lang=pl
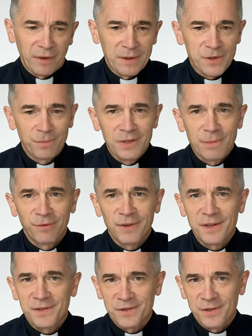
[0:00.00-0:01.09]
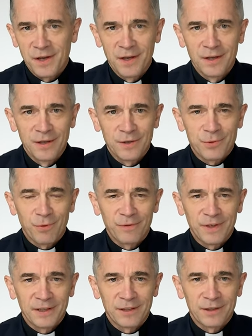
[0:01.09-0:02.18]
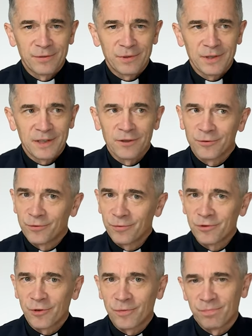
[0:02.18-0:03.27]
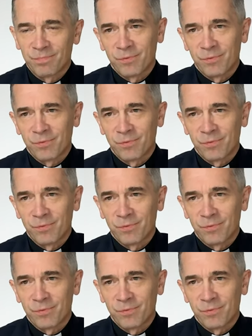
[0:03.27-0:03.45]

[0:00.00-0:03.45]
co by nie powiedzieć, człowiek, którego trudno